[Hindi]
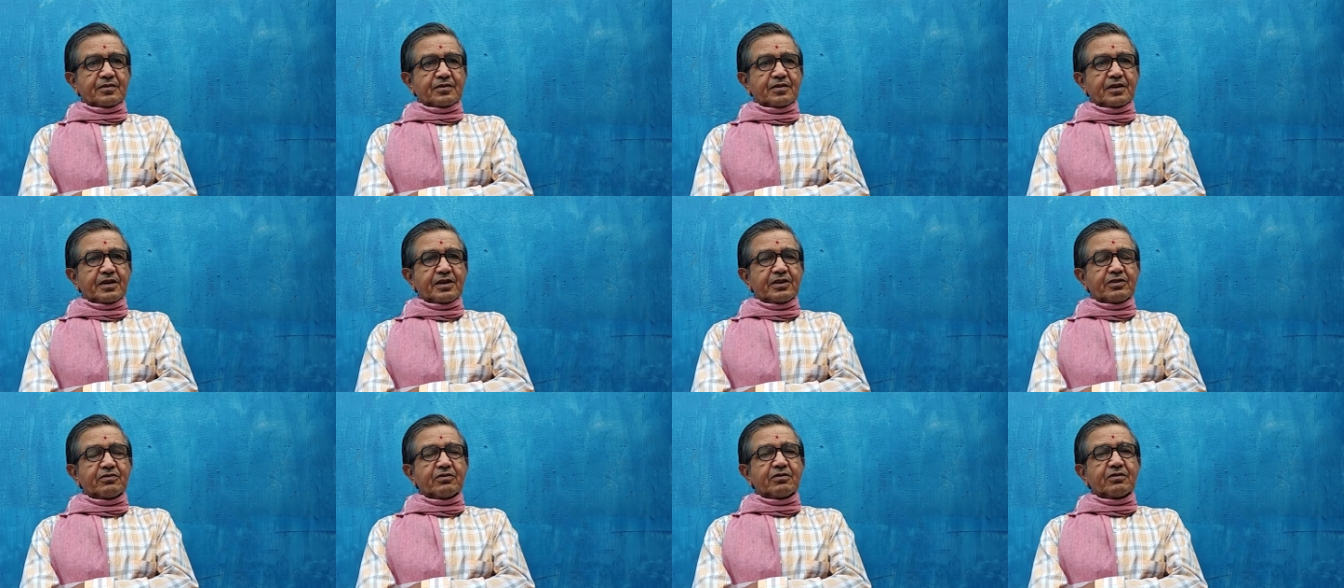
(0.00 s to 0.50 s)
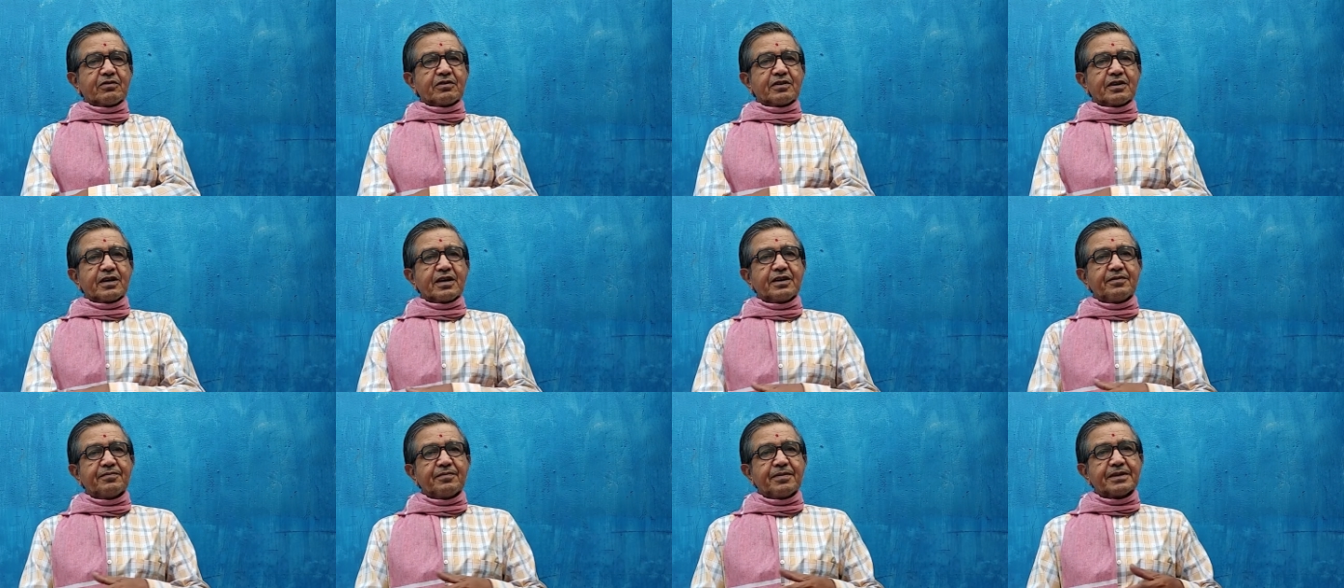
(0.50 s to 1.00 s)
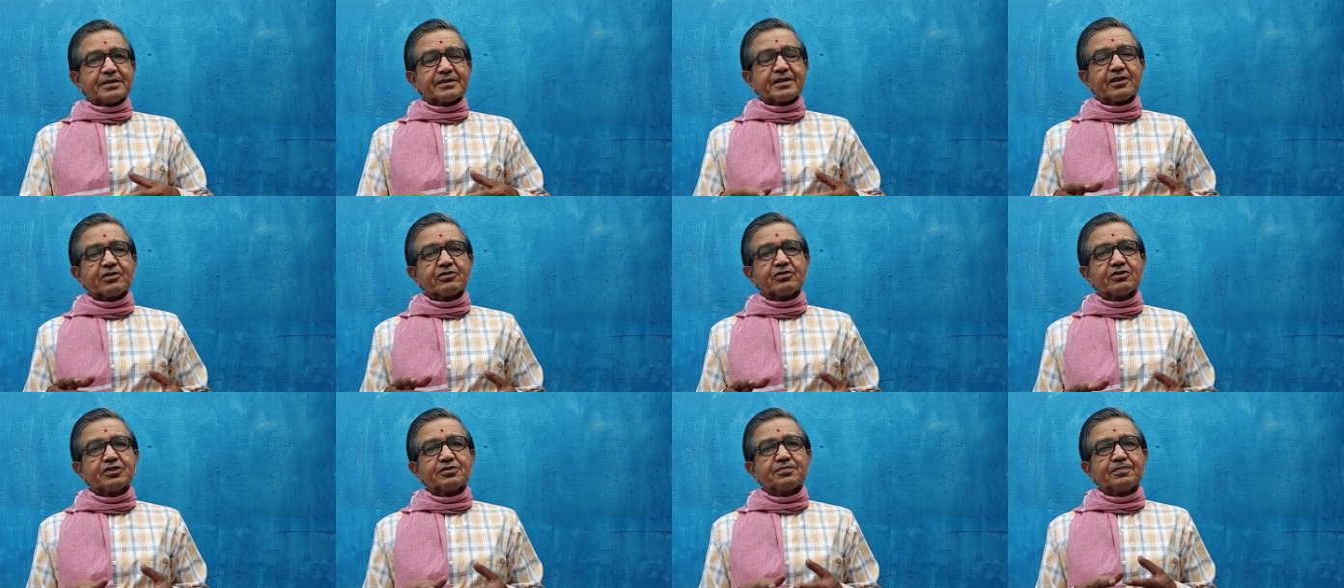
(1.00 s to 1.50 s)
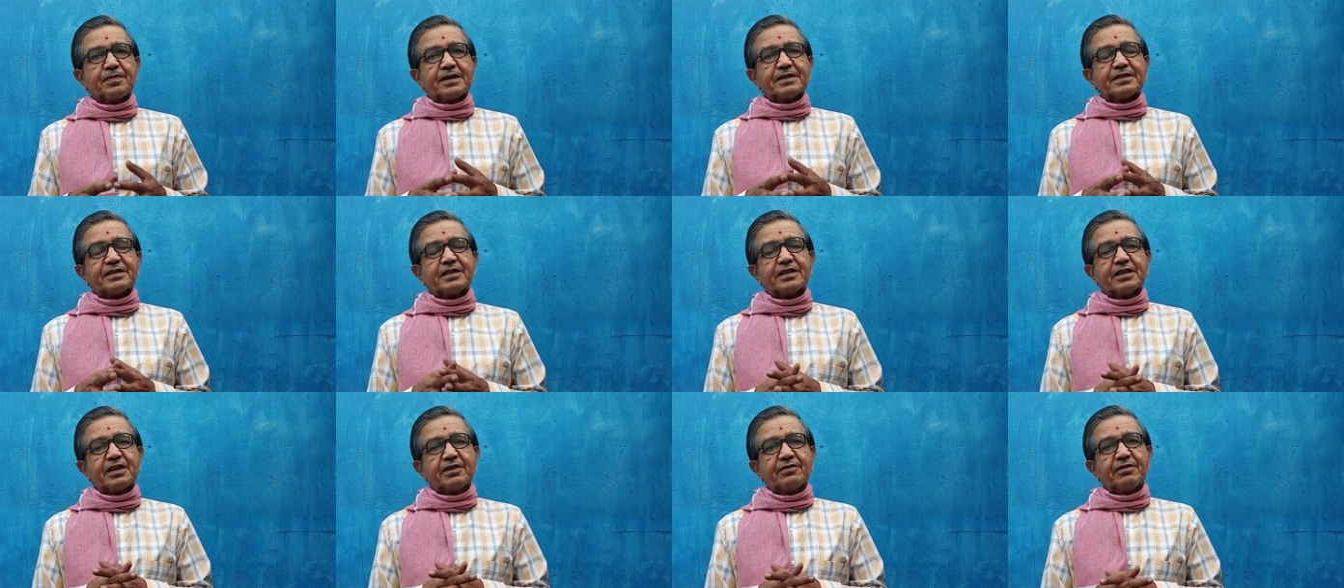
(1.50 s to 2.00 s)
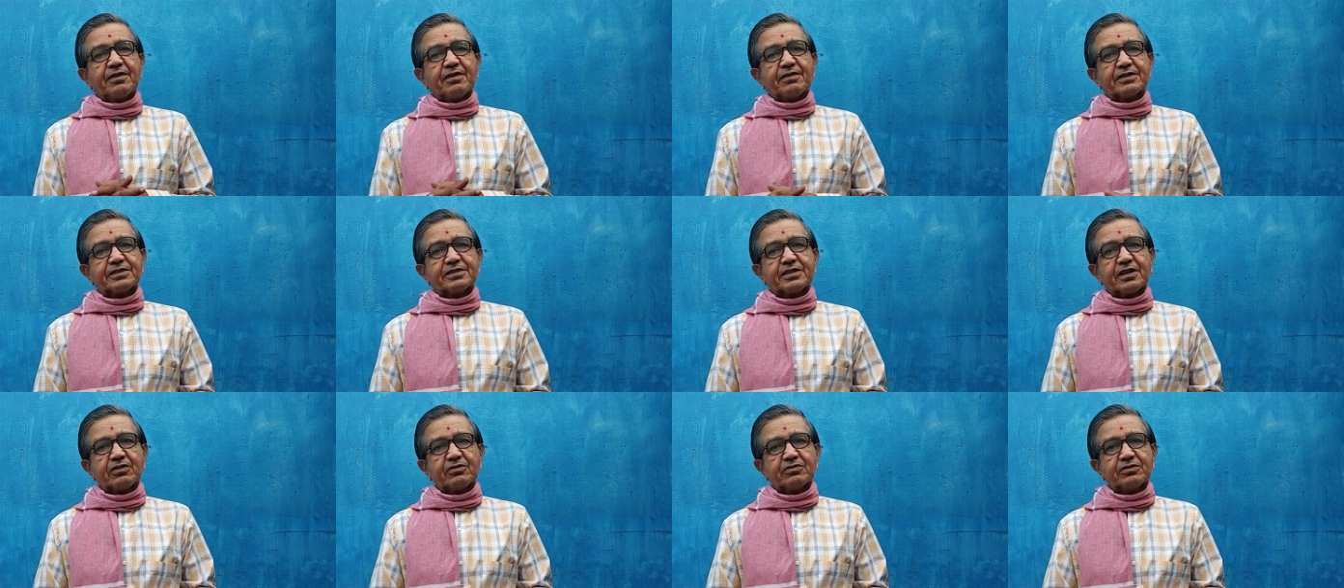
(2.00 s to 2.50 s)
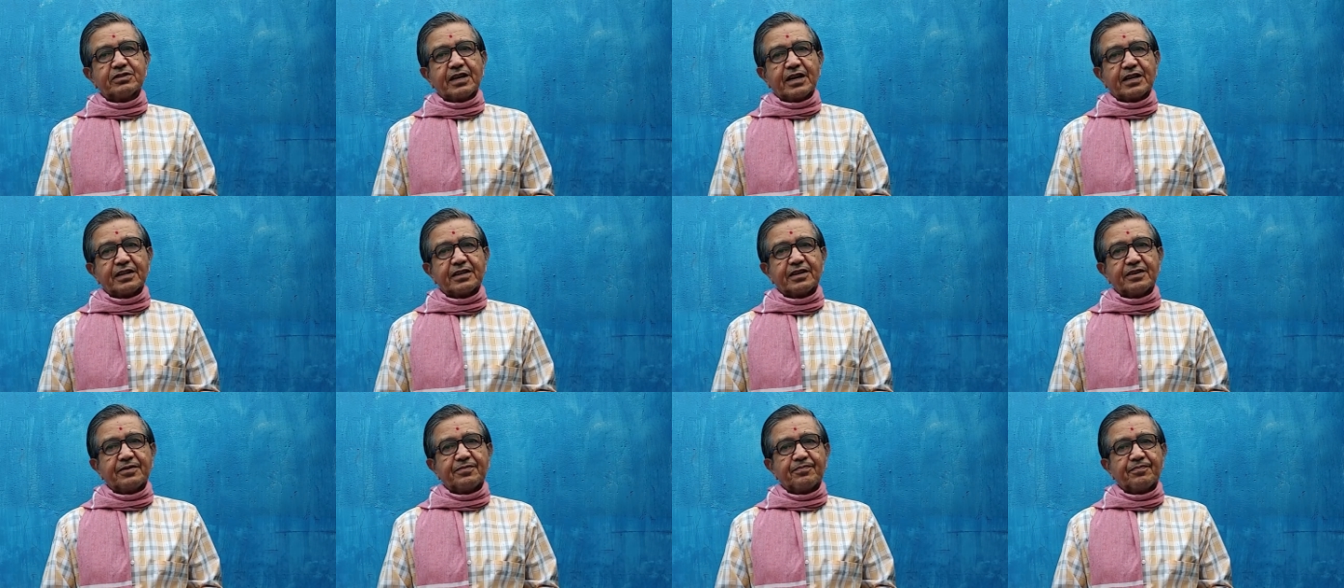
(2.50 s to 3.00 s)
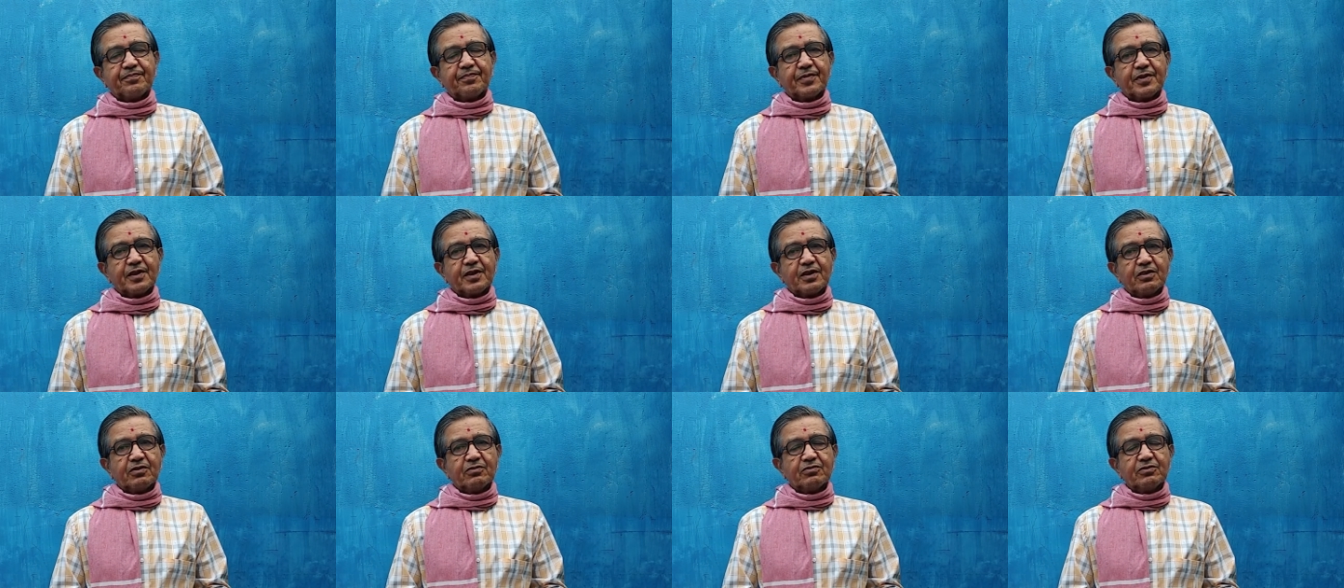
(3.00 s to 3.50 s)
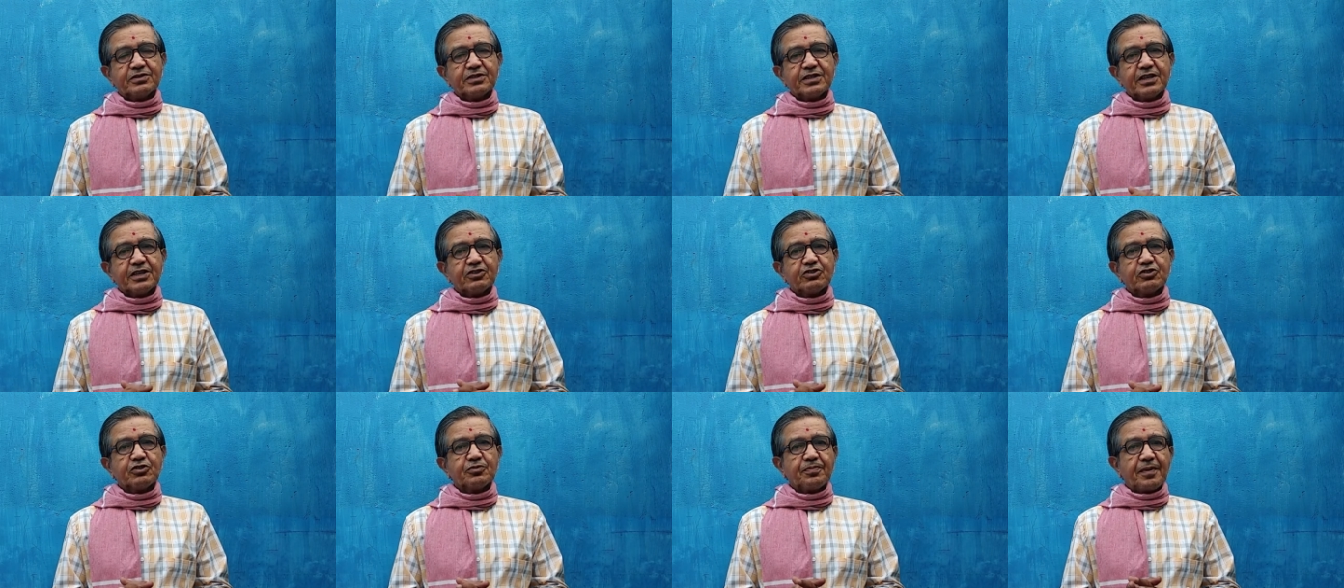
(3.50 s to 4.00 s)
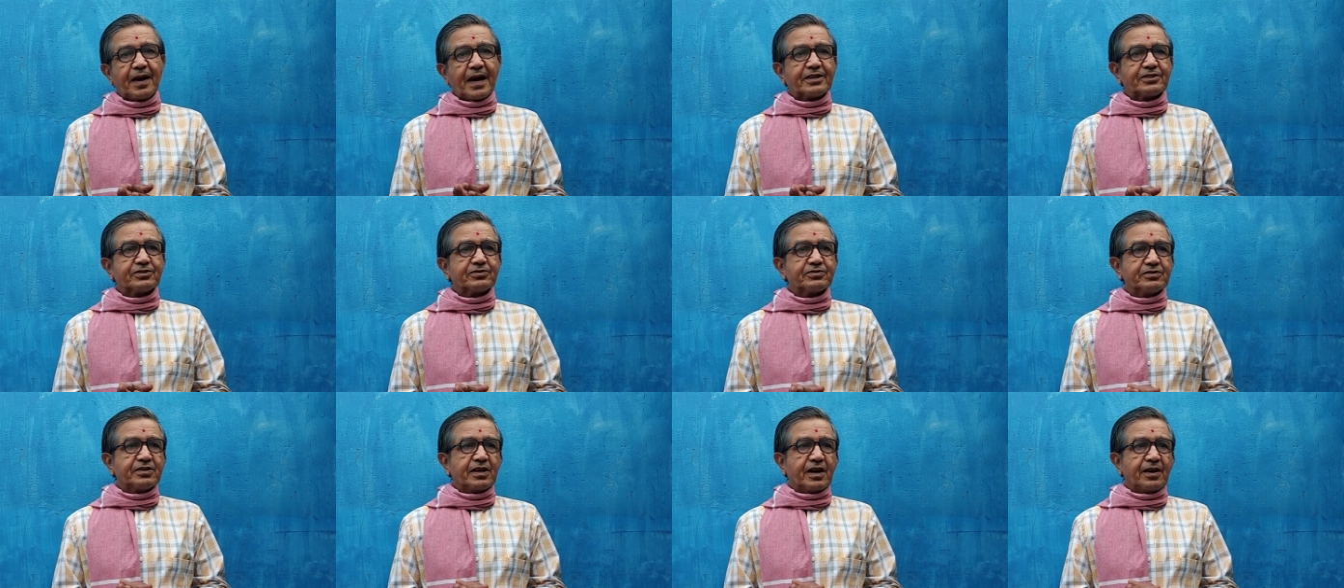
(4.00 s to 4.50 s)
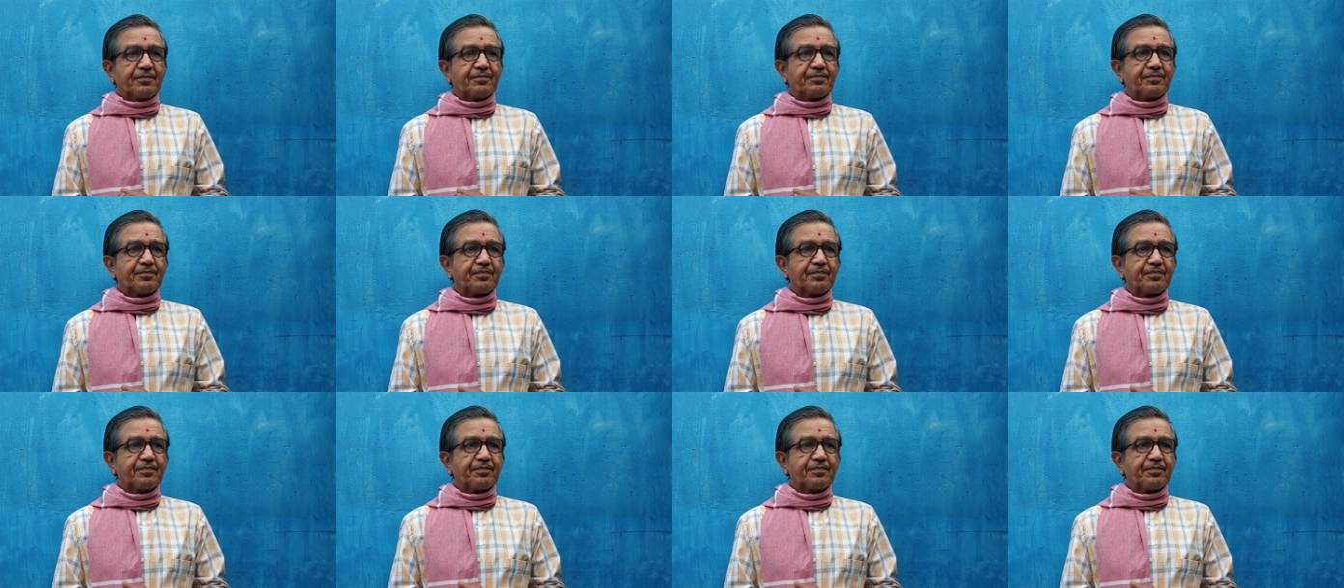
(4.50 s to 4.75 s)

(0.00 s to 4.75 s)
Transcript: नहीं तो घड़ी बेचकर कुछ पैसे की व्यवस्था हो जाती उसे एक उपाय सूझा